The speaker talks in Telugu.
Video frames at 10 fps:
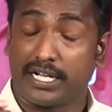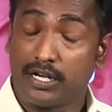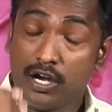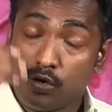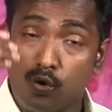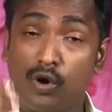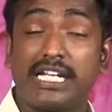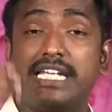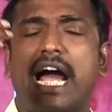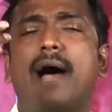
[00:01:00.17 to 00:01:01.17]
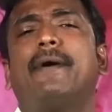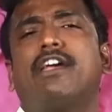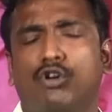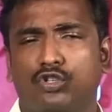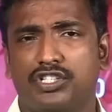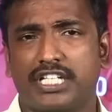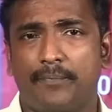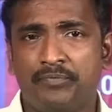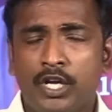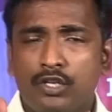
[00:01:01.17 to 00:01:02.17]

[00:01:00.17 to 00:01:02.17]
బట్ నూట యాభై ఒకటి వచ్చాయి